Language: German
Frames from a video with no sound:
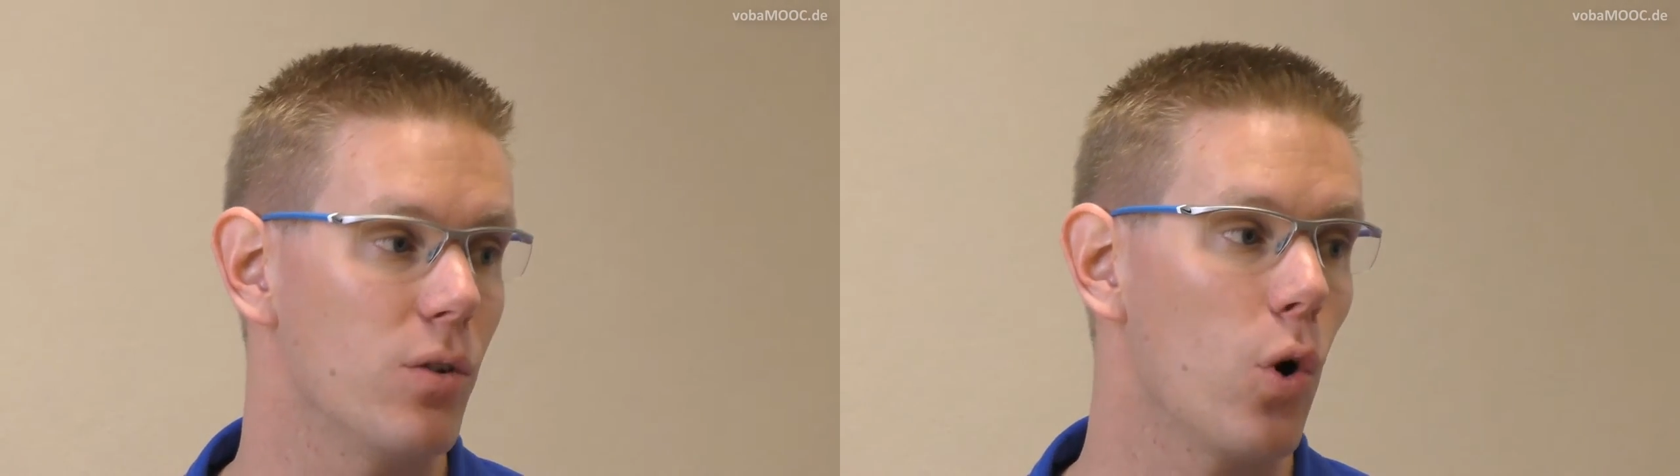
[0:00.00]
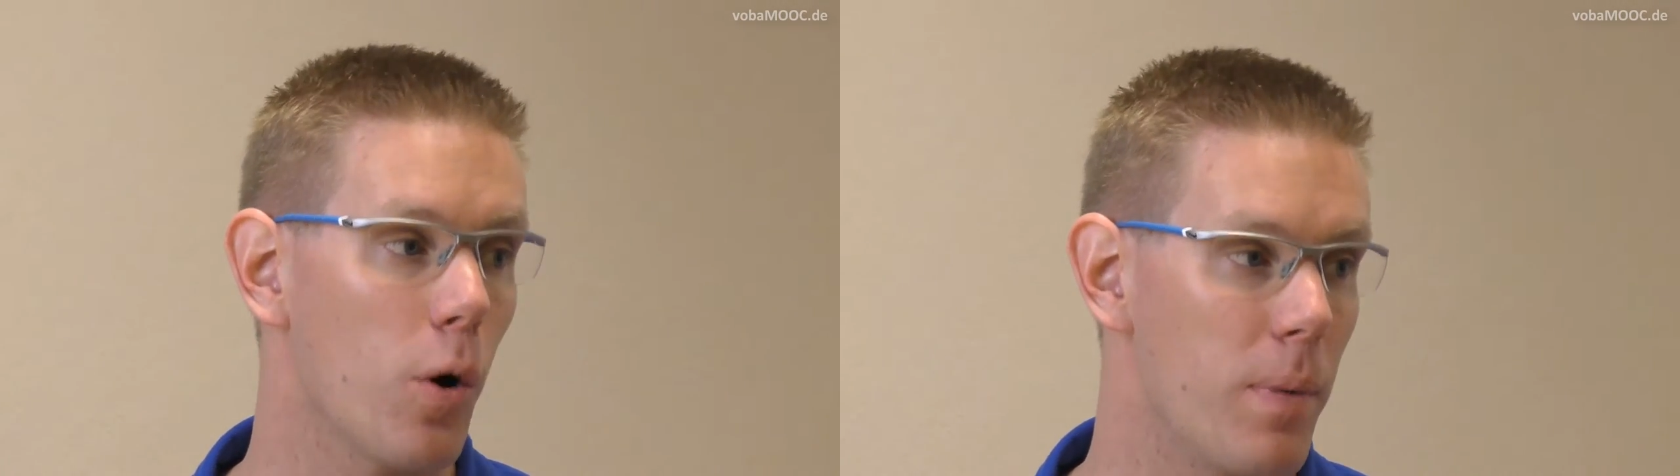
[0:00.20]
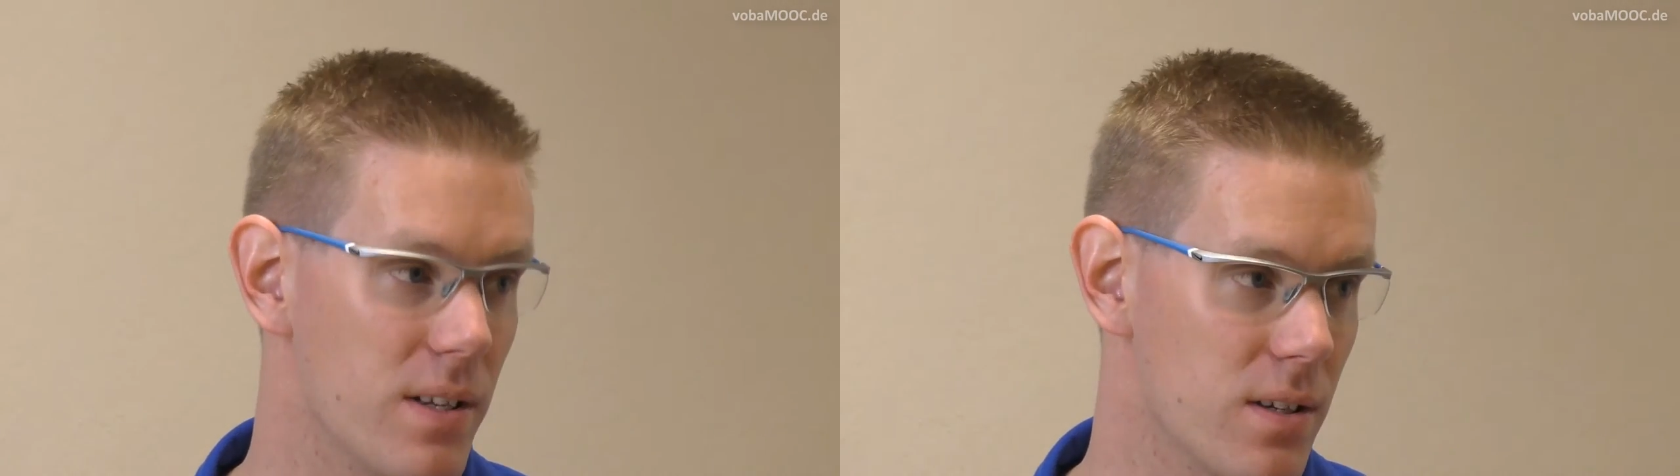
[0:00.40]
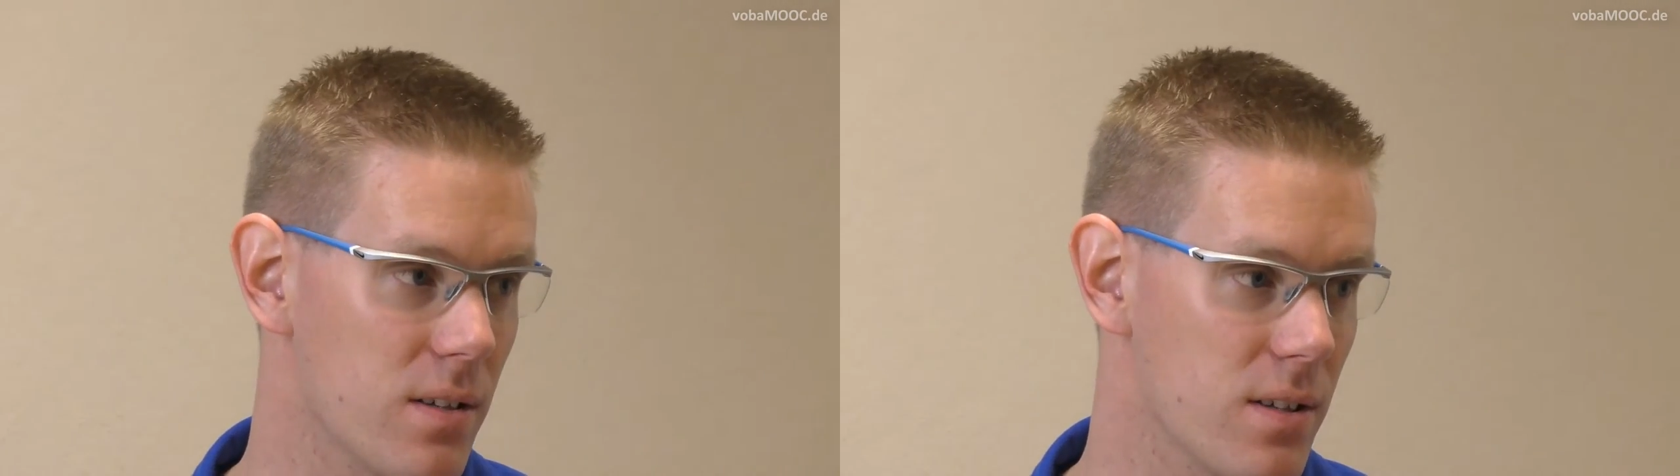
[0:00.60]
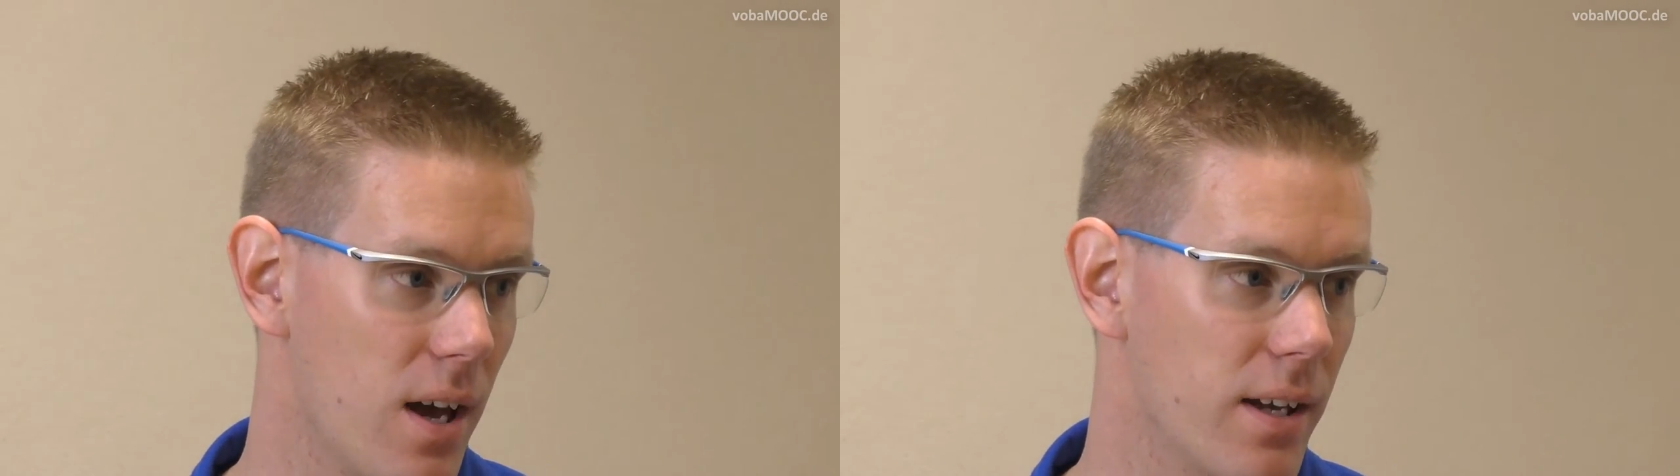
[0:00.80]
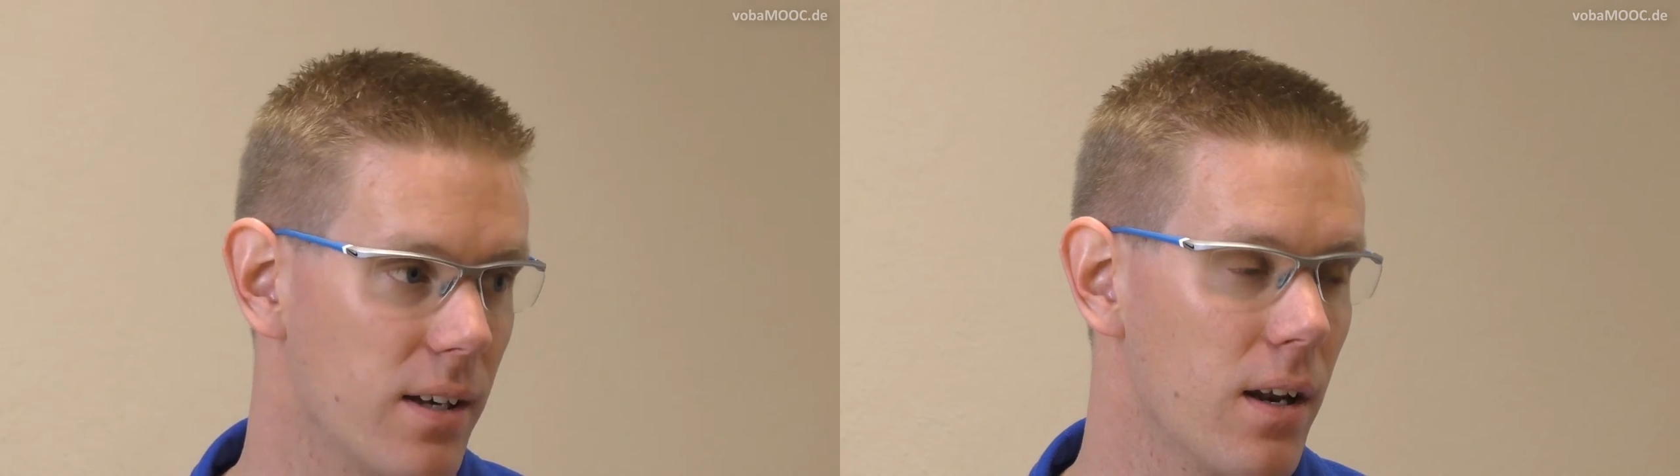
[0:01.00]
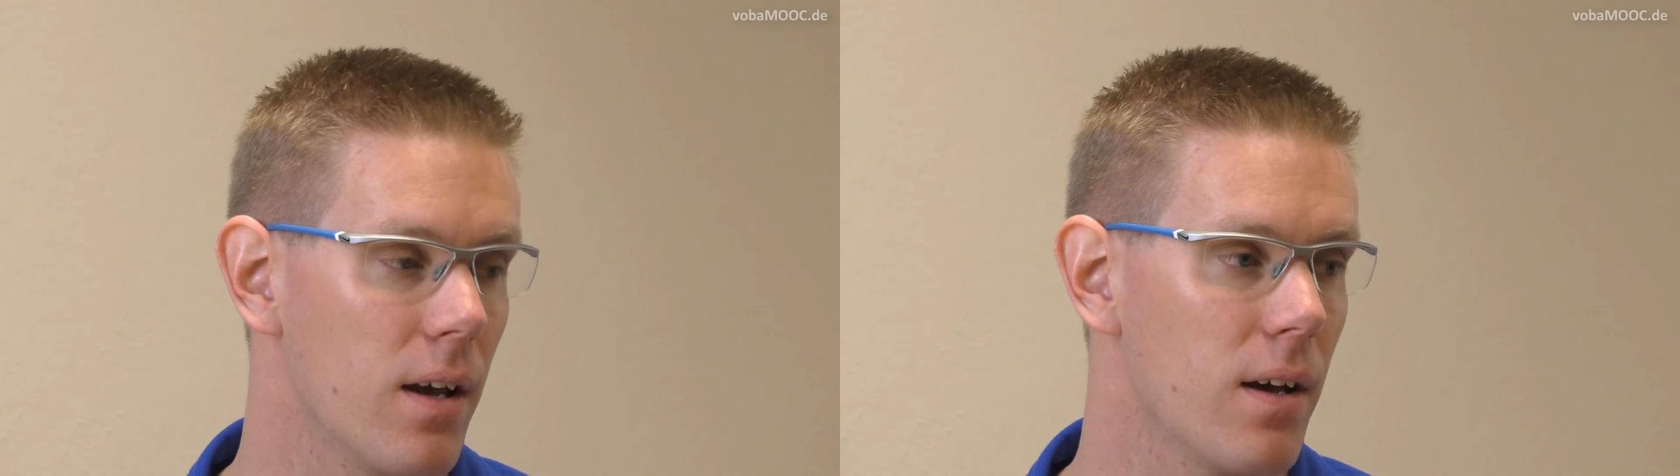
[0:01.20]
noch besser sein,